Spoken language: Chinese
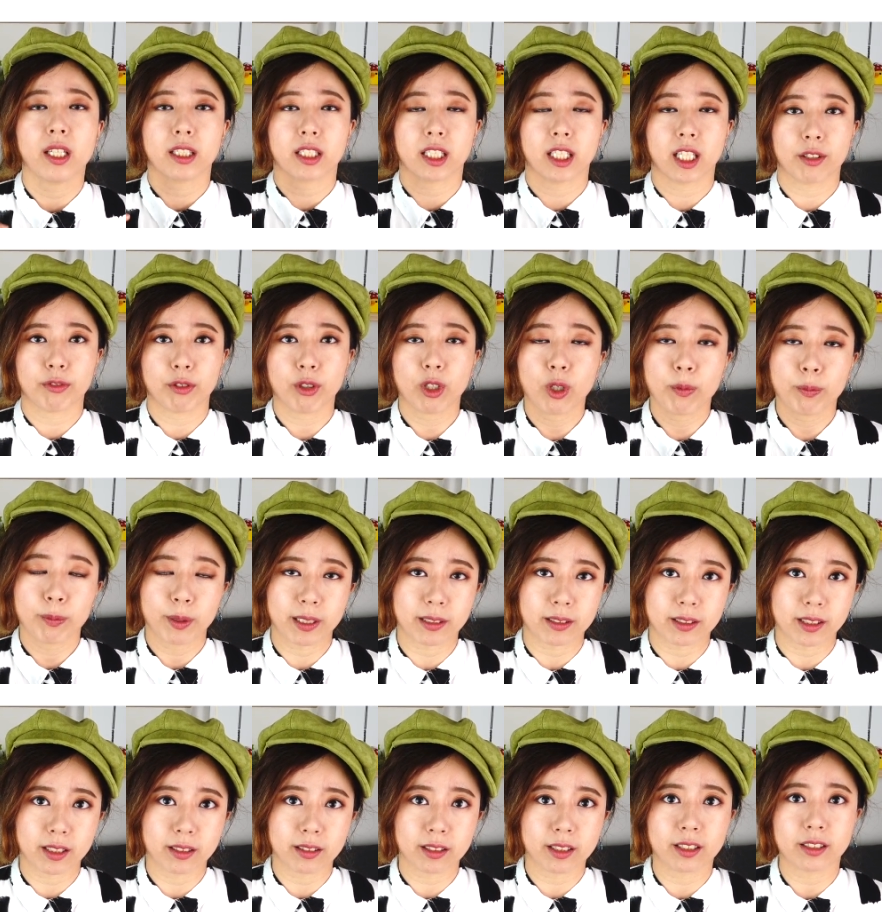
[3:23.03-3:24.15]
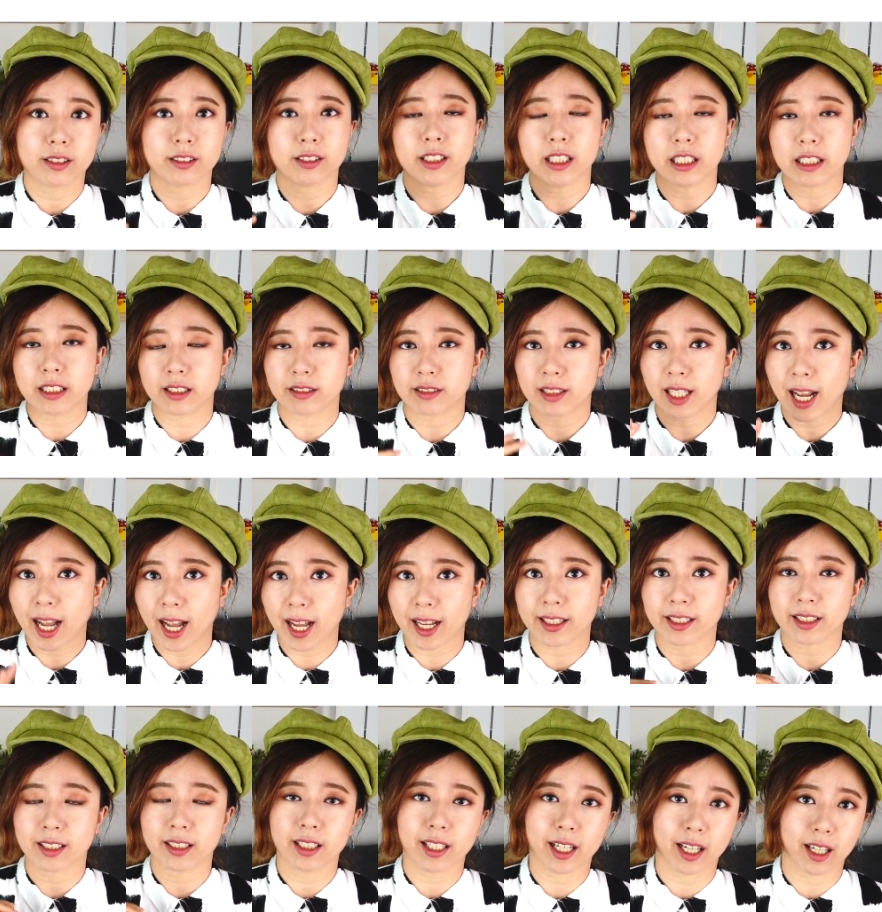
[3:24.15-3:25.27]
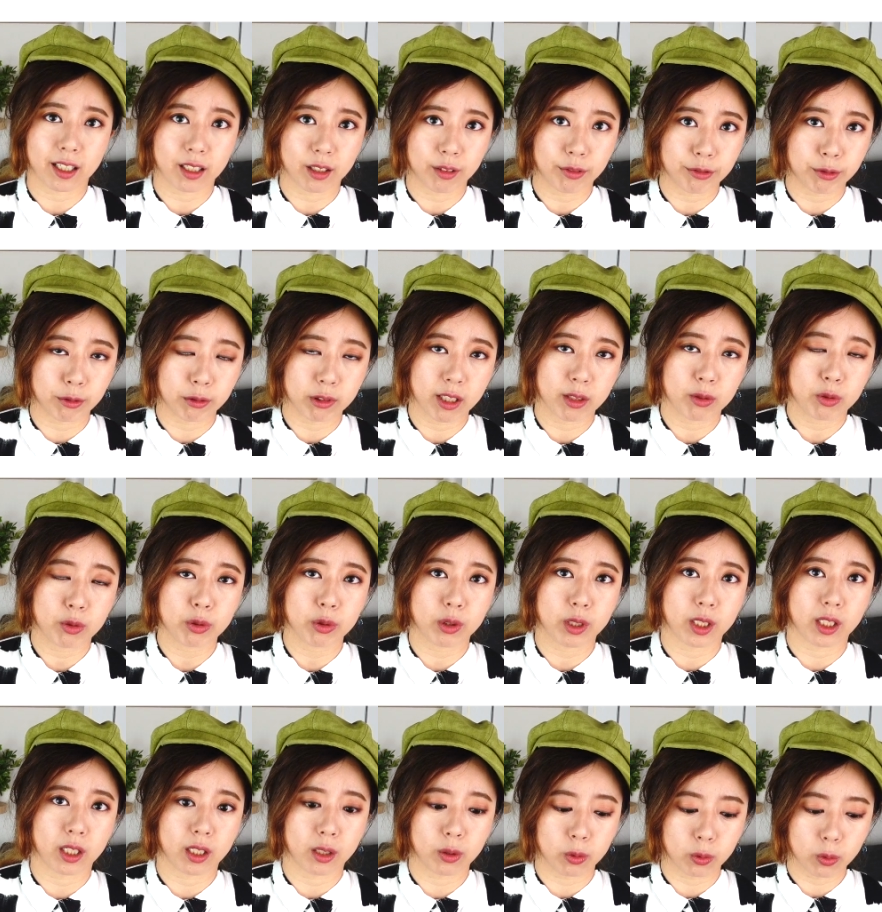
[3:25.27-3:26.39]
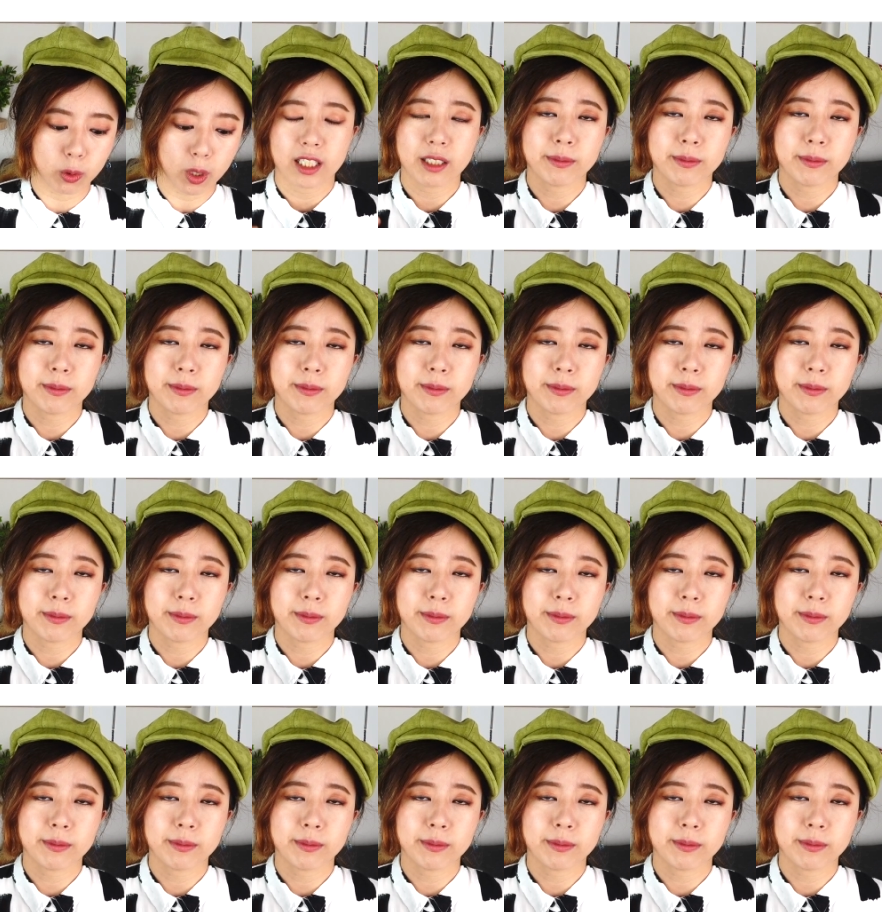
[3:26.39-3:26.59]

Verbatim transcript: 铁氟龙本身呢是一个碳跟两个氟的聚合物。